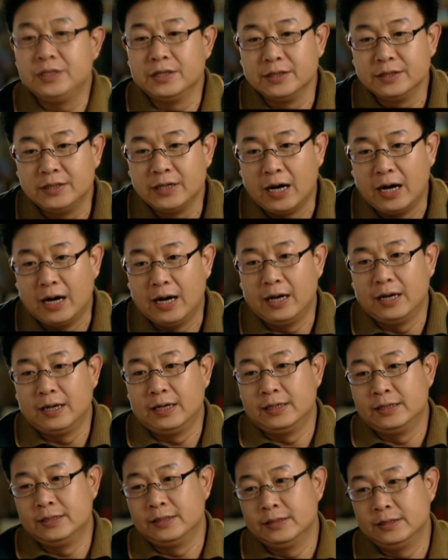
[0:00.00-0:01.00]
Ngay cả bây
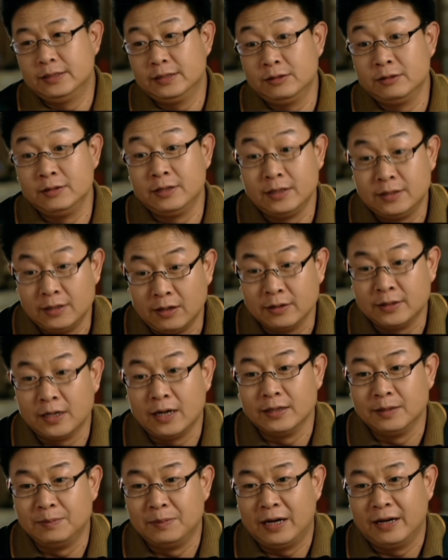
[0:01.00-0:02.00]
giờ cảnh sát cũng
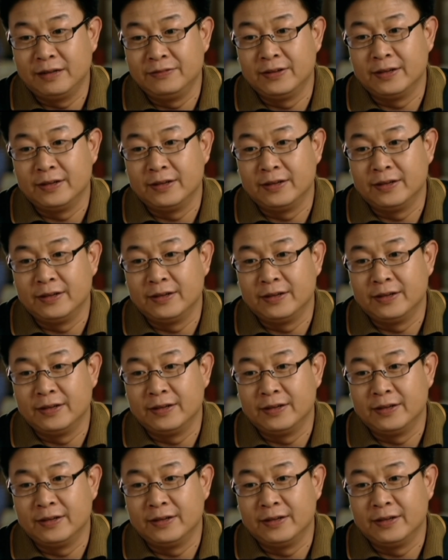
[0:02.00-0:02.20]
đến tìm